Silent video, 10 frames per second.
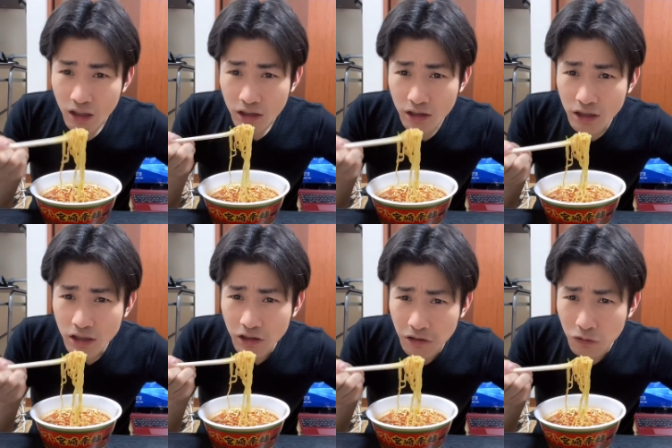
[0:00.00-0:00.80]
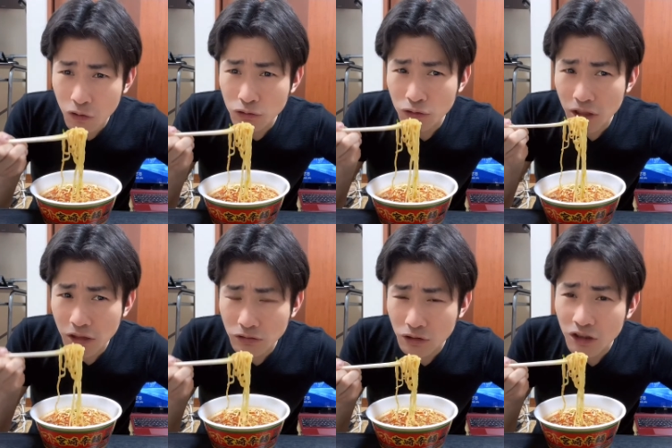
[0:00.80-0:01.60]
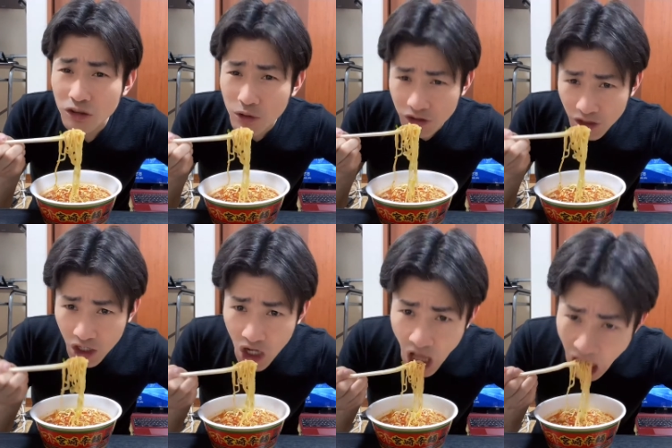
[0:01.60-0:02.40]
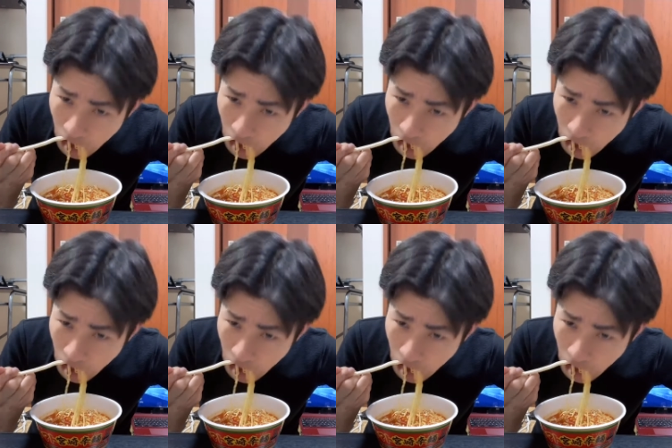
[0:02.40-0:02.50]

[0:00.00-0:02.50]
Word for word: さらにコク深く感じますね。